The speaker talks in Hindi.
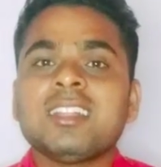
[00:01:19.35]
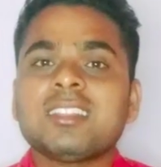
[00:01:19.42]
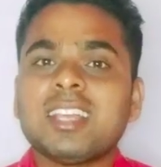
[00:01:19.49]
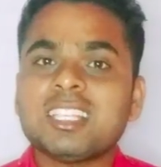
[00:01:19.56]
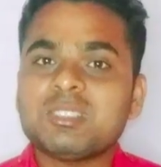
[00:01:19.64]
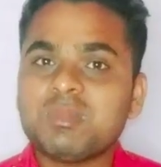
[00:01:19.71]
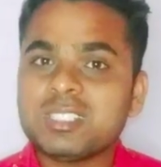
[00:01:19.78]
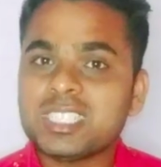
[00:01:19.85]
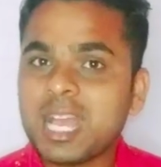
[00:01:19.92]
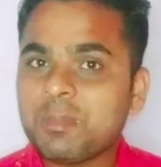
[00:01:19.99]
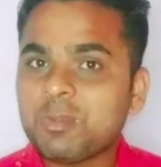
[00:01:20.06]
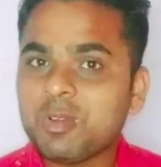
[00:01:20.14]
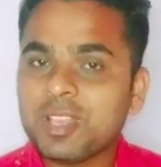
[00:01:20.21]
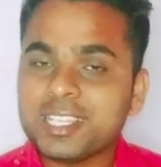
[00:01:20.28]
दस बजे
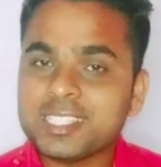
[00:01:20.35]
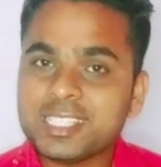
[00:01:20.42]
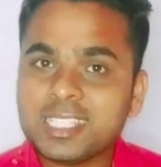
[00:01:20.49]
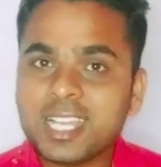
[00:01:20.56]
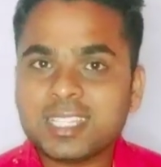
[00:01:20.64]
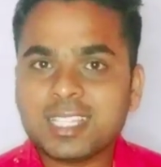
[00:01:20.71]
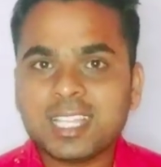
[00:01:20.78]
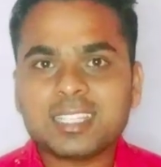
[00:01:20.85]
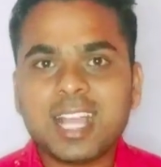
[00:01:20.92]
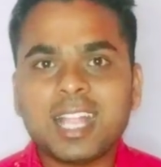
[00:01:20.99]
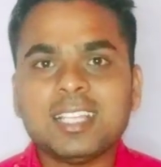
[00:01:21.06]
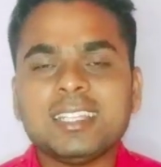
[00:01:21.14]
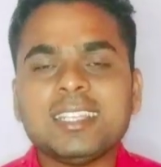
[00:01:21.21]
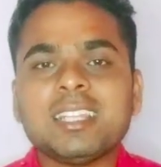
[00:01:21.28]
आपको एसी का
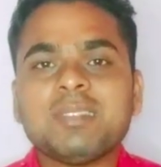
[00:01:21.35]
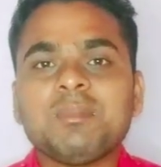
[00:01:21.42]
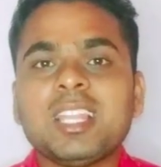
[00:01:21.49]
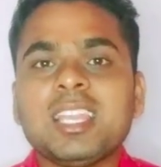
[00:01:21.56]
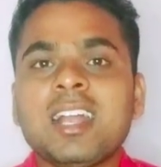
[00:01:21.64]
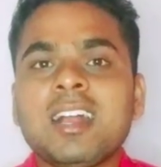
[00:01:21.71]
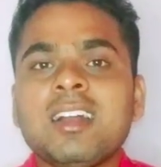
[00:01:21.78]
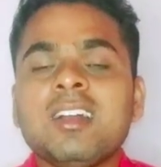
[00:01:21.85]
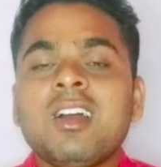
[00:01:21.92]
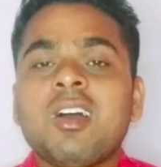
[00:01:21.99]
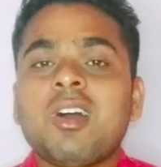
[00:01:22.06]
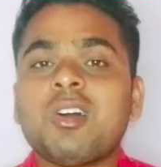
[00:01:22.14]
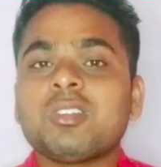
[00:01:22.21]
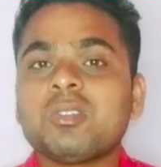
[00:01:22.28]
तत्काल टिकट मिलेगा
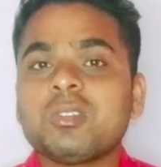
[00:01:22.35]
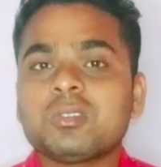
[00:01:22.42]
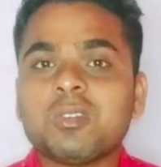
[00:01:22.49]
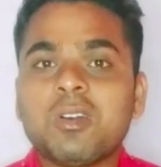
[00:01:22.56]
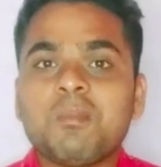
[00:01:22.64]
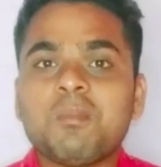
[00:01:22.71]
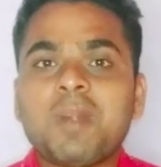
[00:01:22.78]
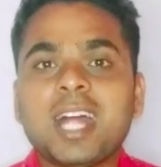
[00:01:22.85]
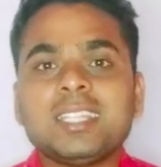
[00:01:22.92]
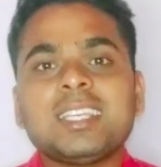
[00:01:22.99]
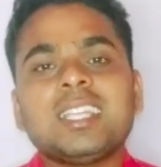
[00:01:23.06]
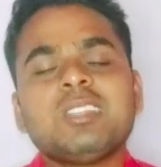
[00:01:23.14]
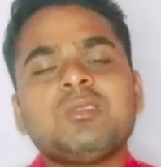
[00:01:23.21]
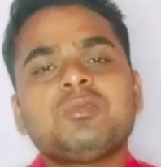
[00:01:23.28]
और दोस्तों हम बात
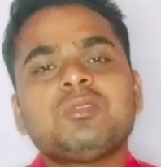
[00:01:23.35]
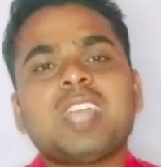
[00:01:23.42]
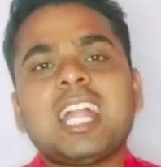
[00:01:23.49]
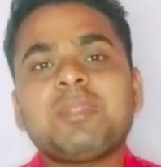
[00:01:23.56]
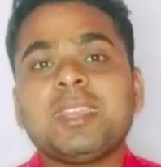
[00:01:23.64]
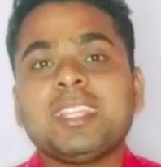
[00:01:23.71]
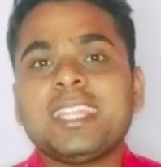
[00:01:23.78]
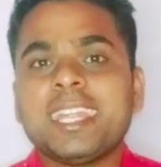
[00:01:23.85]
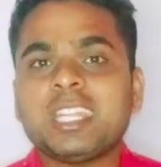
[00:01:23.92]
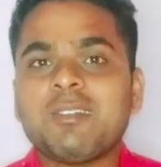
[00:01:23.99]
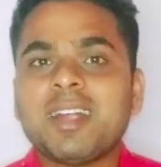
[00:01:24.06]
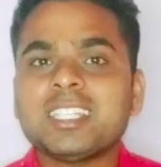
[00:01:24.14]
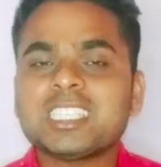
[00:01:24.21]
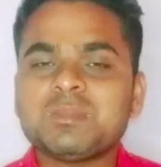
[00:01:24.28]
करें जो चार महीने
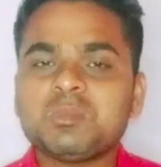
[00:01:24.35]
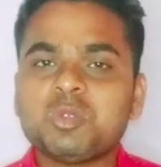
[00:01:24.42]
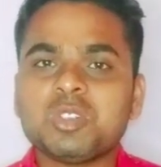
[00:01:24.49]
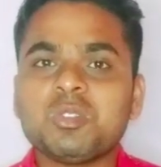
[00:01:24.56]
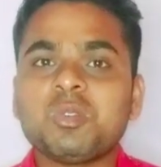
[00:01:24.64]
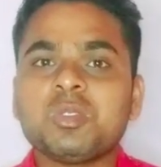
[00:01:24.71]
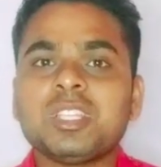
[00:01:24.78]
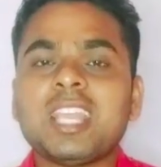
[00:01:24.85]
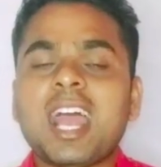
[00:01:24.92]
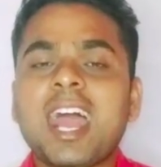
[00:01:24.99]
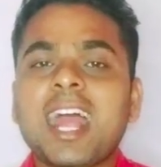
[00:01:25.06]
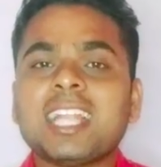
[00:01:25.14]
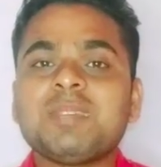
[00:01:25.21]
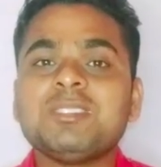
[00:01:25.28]
एडवांस की बुकिंग होती है
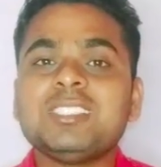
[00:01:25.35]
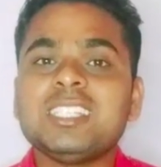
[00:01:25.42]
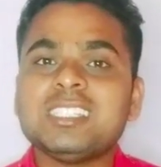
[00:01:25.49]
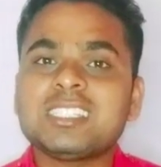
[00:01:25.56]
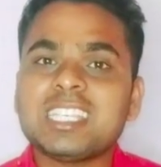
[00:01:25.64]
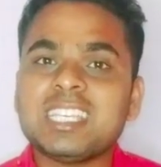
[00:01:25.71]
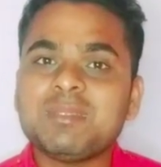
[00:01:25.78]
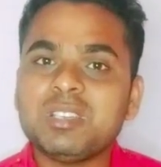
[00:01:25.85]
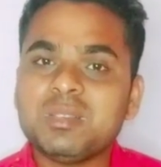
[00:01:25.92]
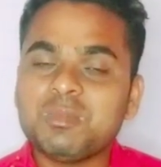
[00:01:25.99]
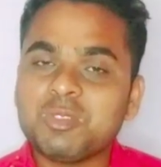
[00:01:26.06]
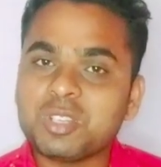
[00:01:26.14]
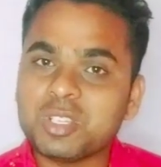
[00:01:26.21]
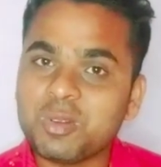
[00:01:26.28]
आठ बजे इसकी भी
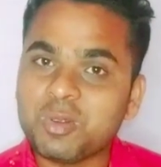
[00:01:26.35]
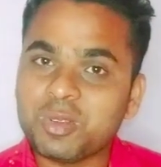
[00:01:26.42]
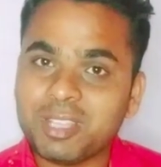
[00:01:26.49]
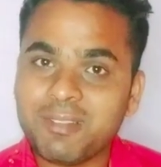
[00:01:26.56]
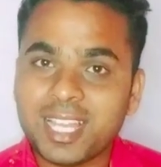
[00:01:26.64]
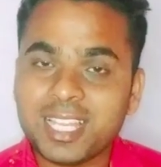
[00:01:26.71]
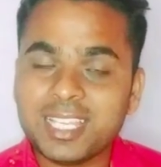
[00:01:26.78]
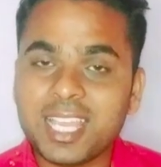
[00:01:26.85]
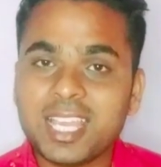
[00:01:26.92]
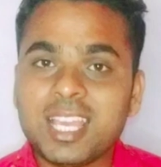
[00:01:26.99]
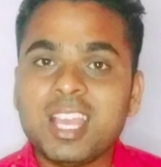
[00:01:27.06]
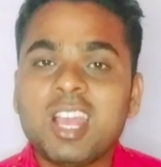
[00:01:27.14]
बुकिंग होने वाली है